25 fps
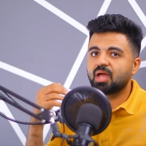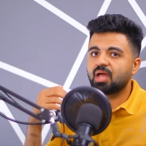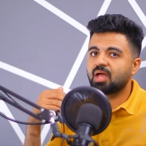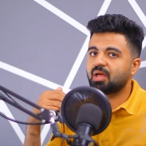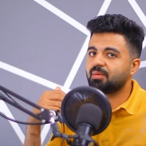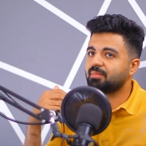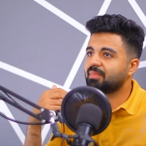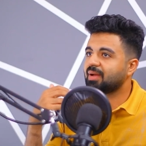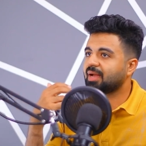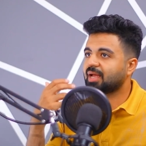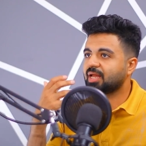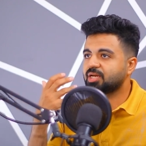
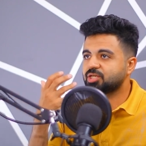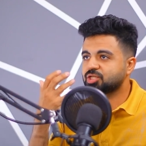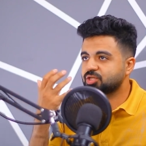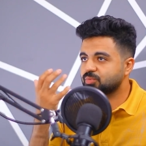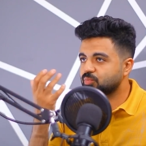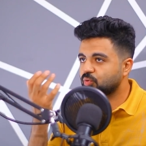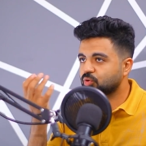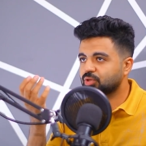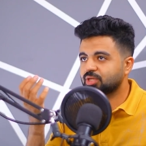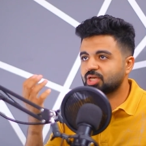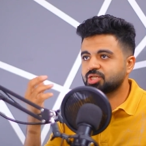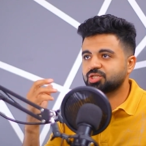آه ما
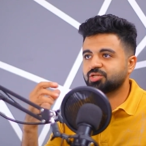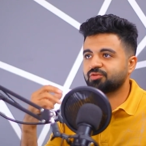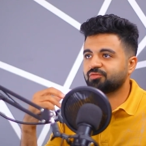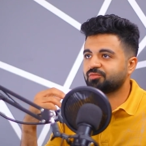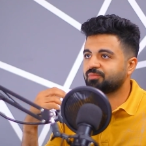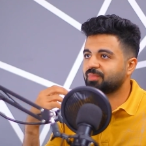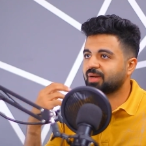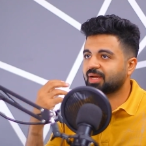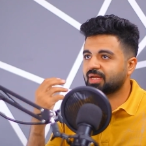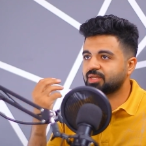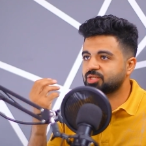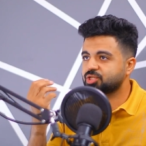كانش
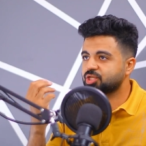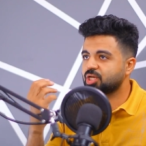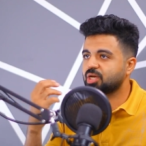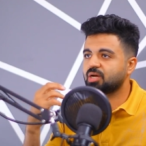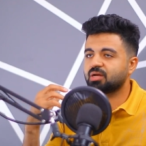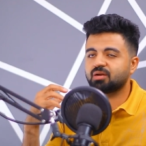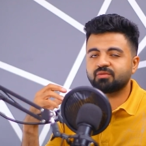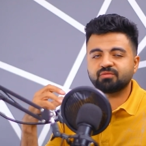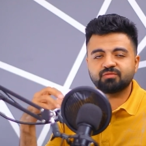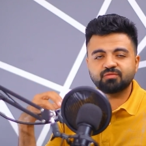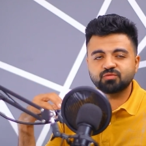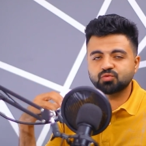مكتشف ما كانش
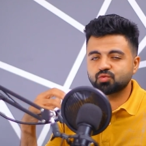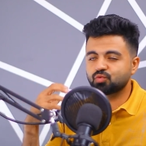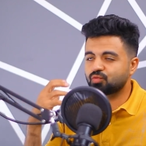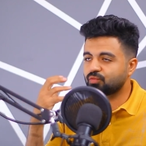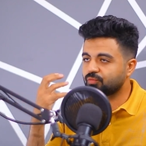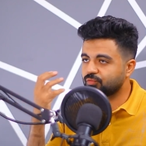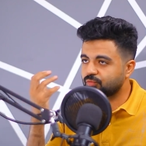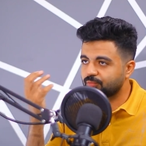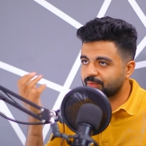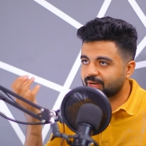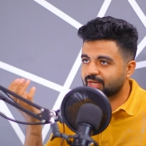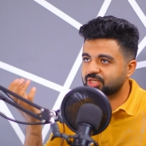يعرف ظروف